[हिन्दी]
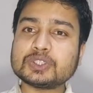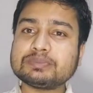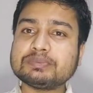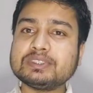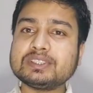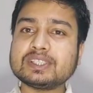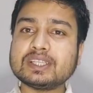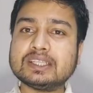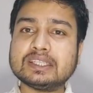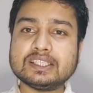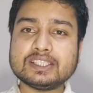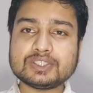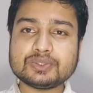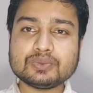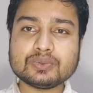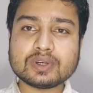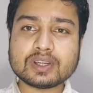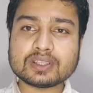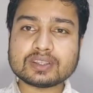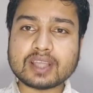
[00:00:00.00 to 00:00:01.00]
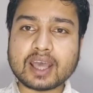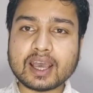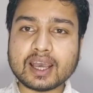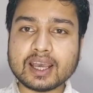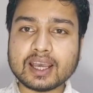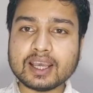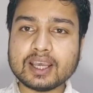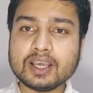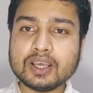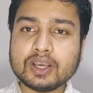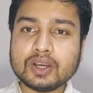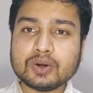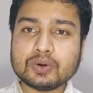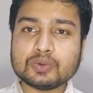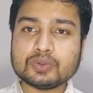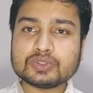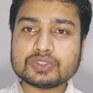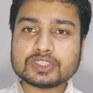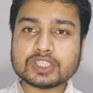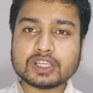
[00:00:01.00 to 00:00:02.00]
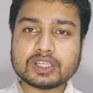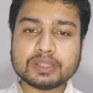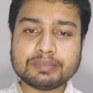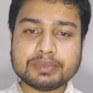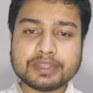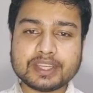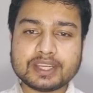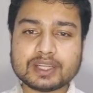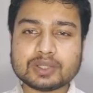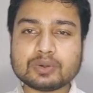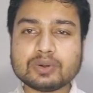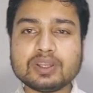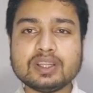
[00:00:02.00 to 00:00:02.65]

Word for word: आपको मैंने पहले वीडियो बना चुका हूँ कि